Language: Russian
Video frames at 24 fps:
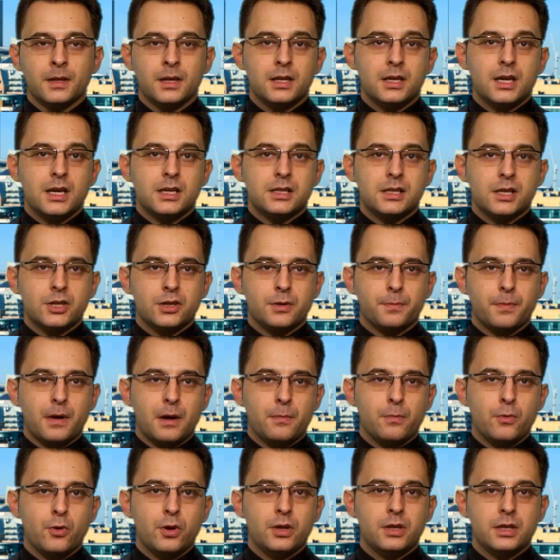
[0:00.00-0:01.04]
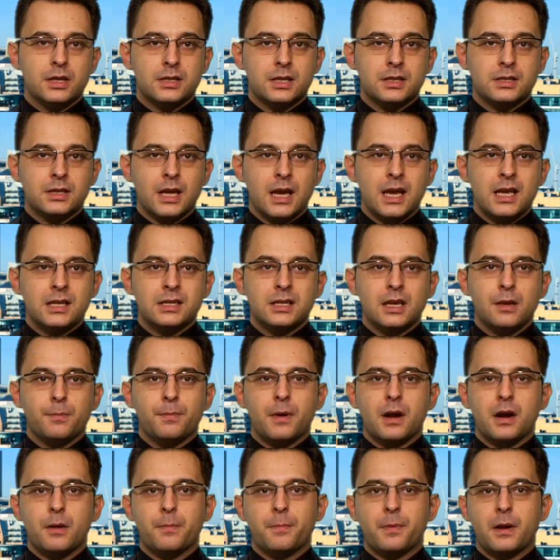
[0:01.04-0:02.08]
Если же пробой не состоится и
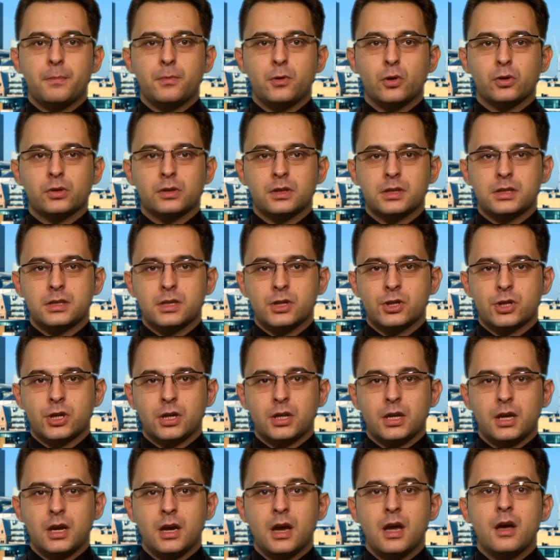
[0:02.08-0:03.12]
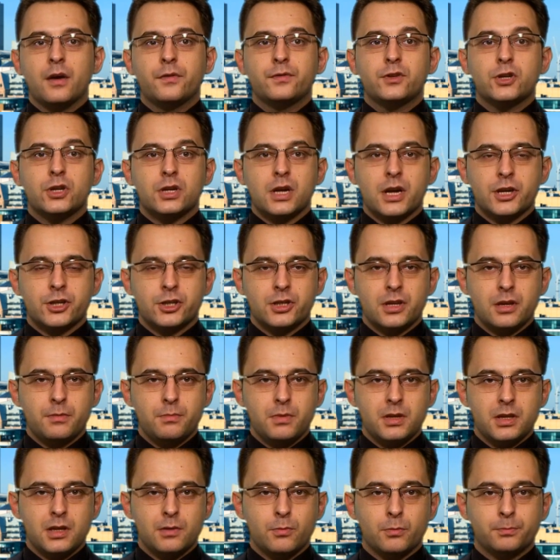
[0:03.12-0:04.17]
пара пробьет на снижении вчерашний
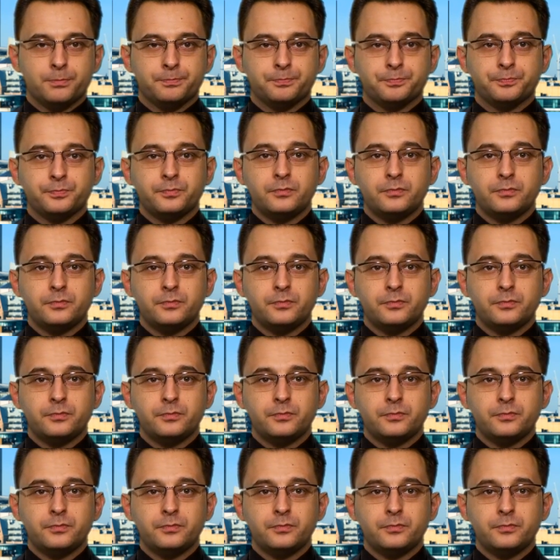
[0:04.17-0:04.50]
минимум